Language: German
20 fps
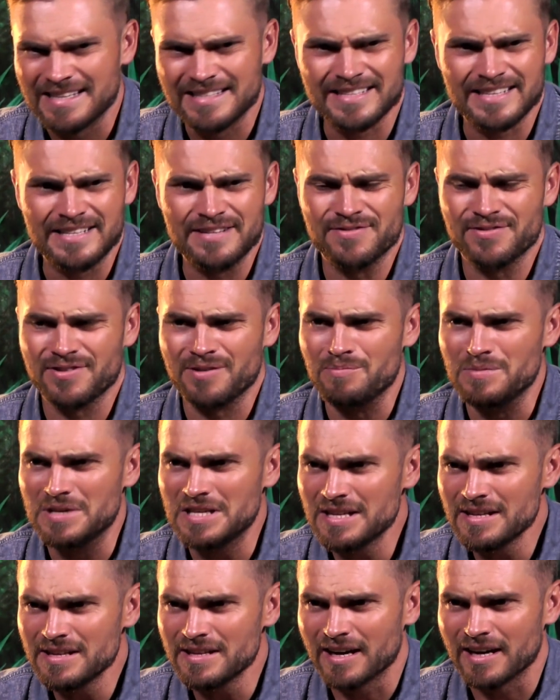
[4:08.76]
Seine
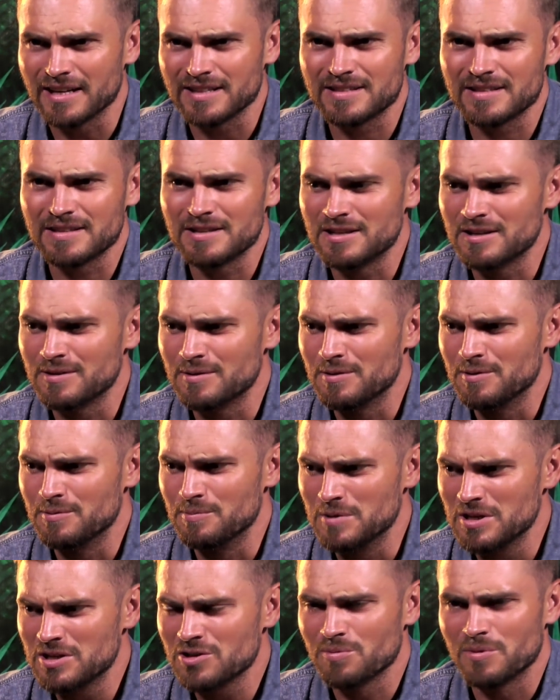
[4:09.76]
Familie hat
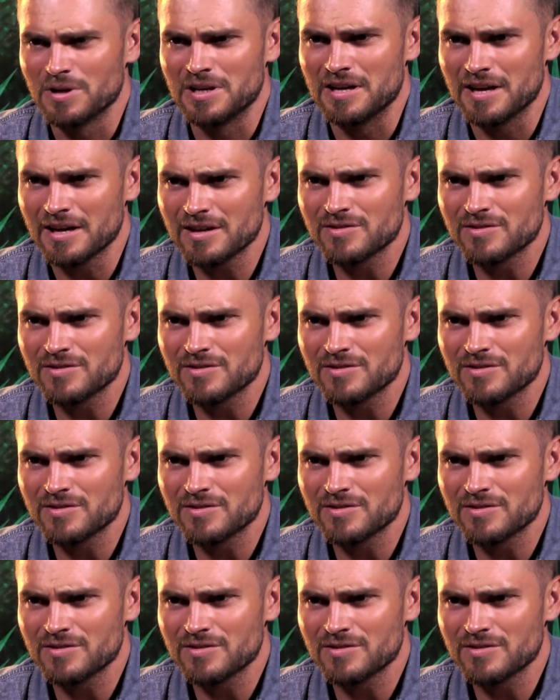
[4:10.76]
mich und meine